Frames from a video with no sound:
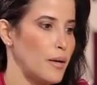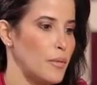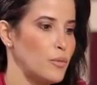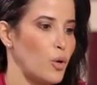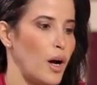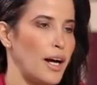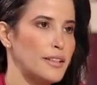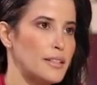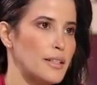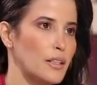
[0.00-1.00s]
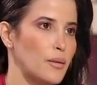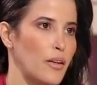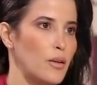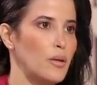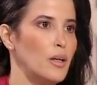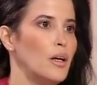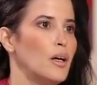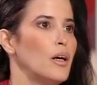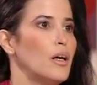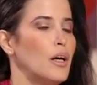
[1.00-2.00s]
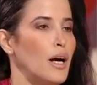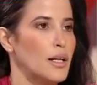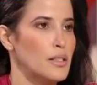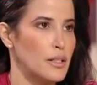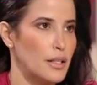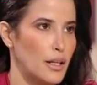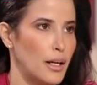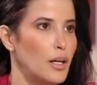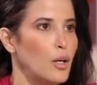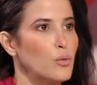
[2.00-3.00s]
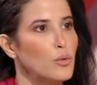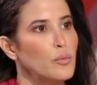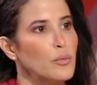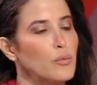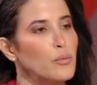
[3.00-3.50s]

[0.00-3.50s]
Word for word: ممنوع احد يستخدم هذا حصريه لهم حصريه ما بمده